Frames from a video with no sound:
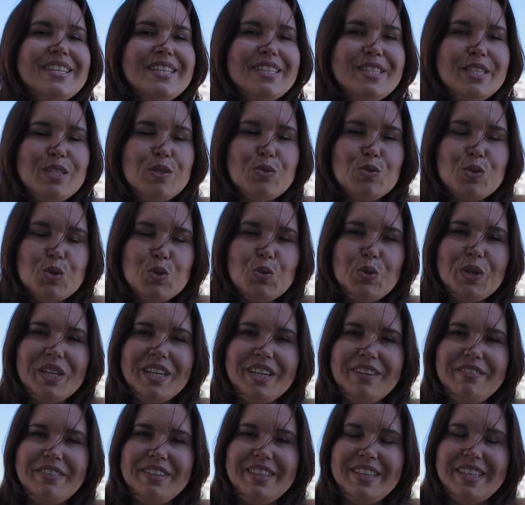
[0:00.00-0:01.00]
Si os
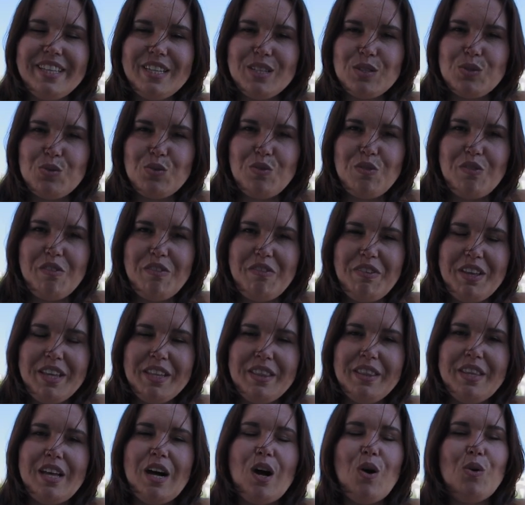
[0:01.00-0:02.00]
urge vender su
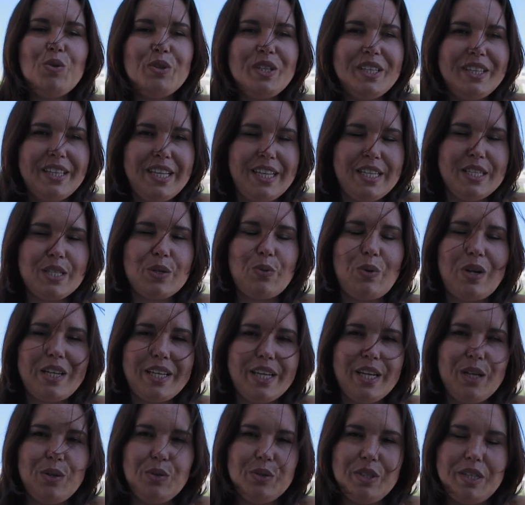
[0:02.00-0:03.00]
vivienda o tenéis
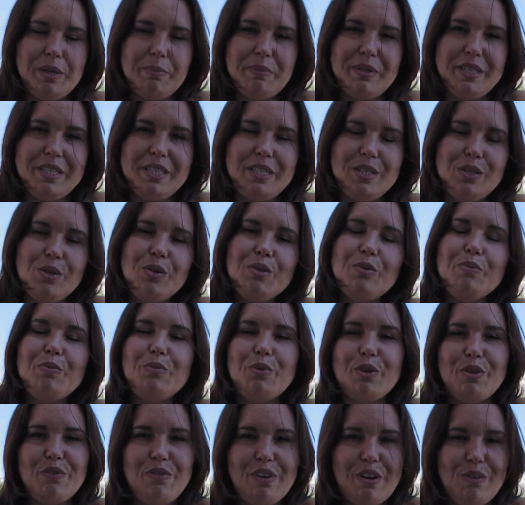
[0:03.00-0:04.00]
cualquier otra petición,
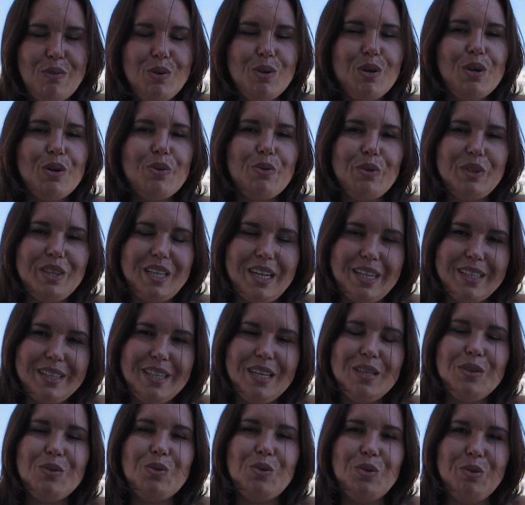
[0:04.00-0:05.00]
por favor
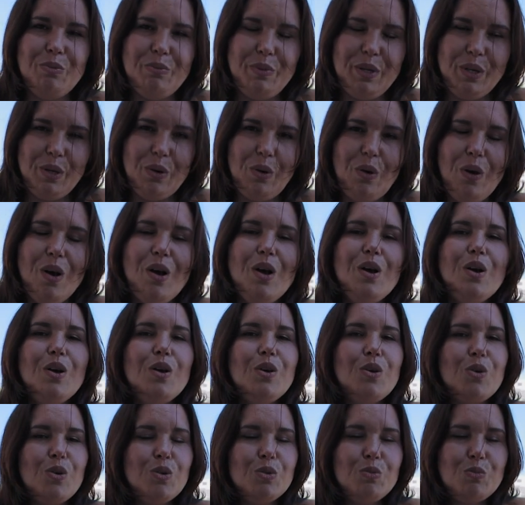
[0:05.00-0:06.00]
contactad conmigo.
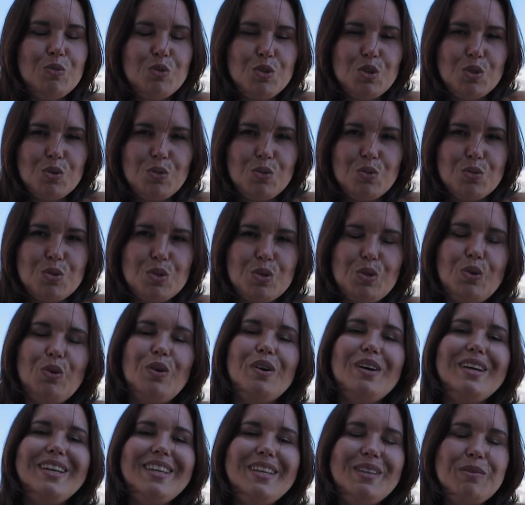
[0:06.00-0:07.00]
Con mucho
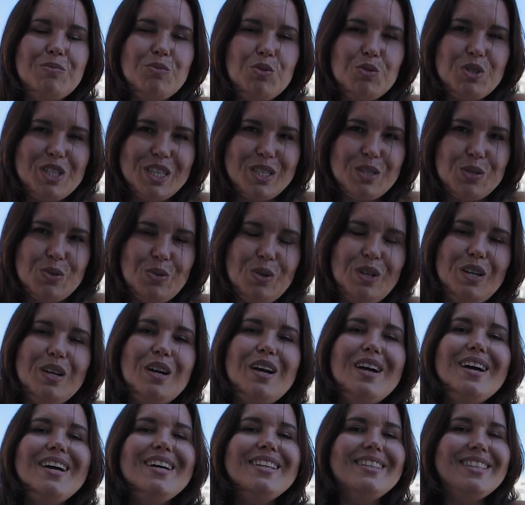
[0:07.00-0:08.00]
gusto y mucha sol,
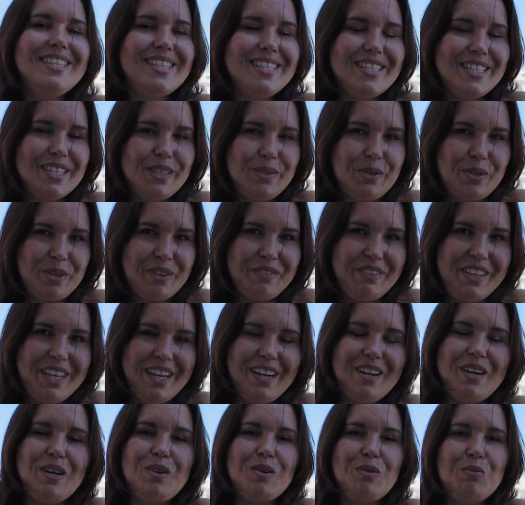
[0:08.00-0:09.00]
desde
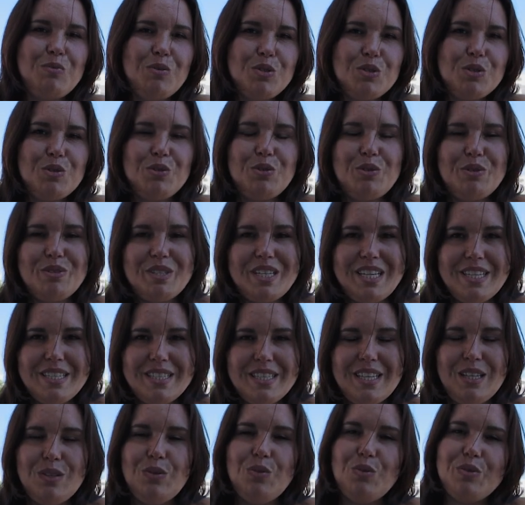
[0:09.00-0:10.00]
Torrevieja con vosotros ha
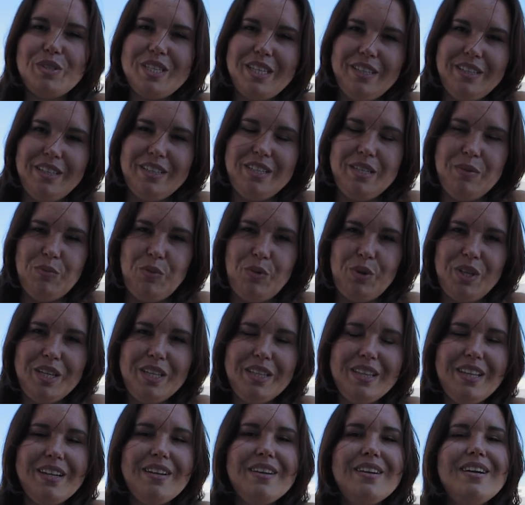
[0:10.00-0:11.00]
estado Oksana
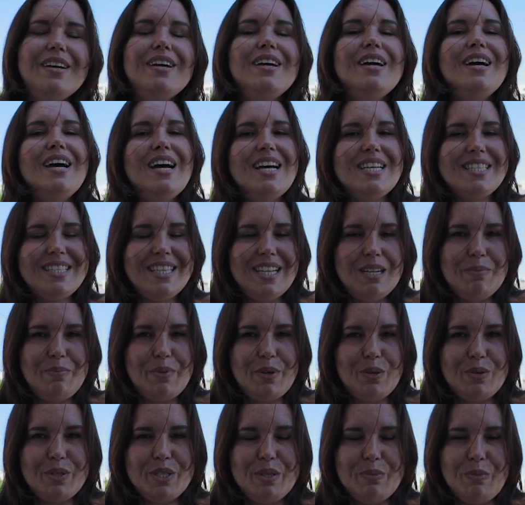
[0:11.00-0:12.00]
Timukina. Hasta el
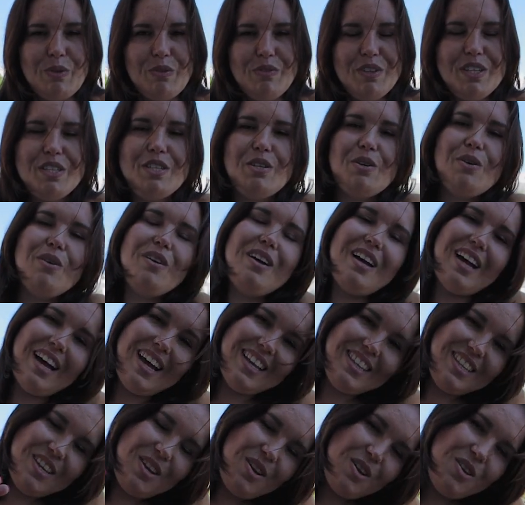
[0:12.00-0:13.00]
próximo vídeo.
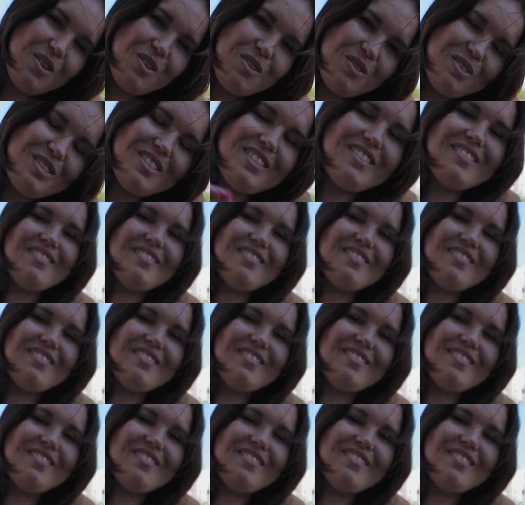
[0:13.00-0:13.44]
¡Adiós!